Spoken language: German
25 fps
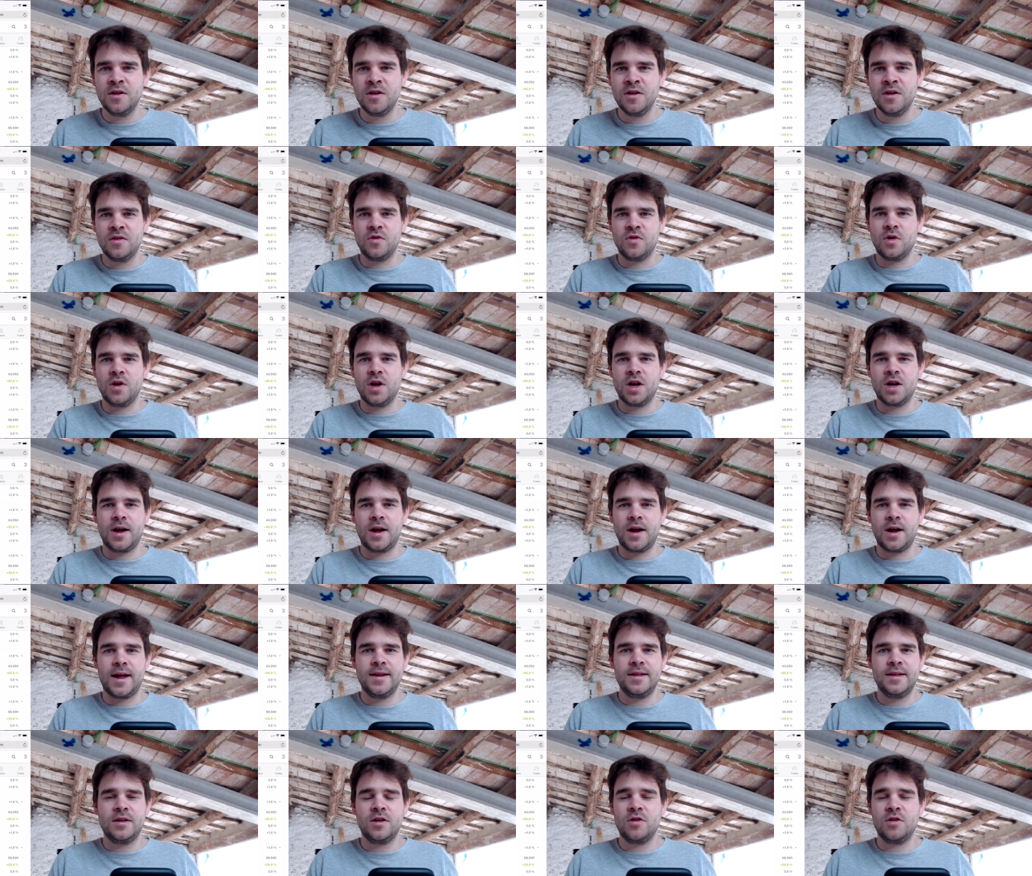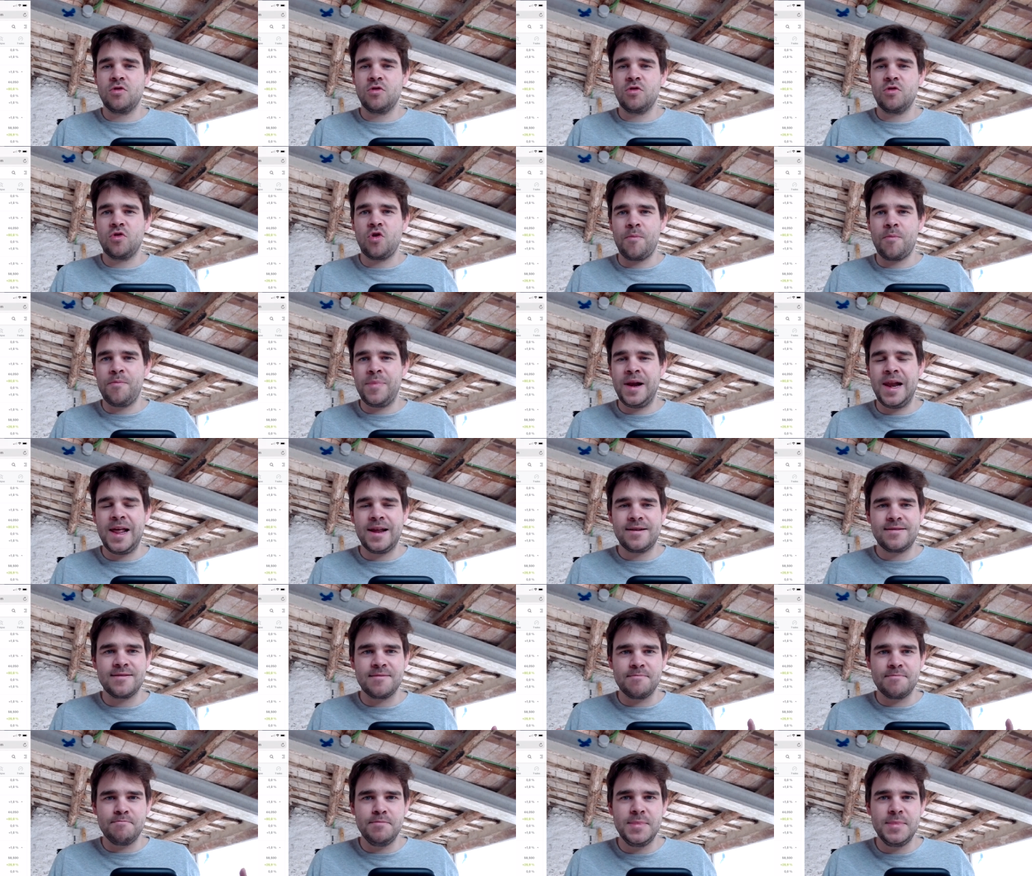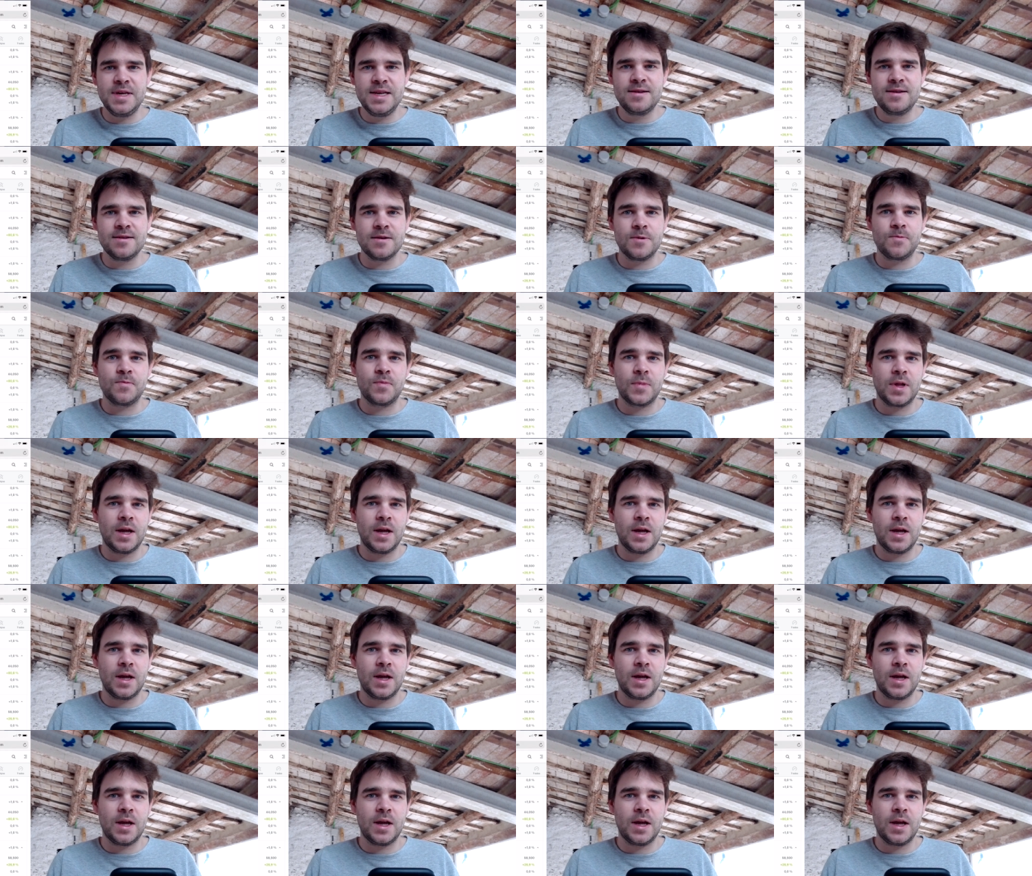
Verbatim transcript: sondern eigentlich komplett Miete.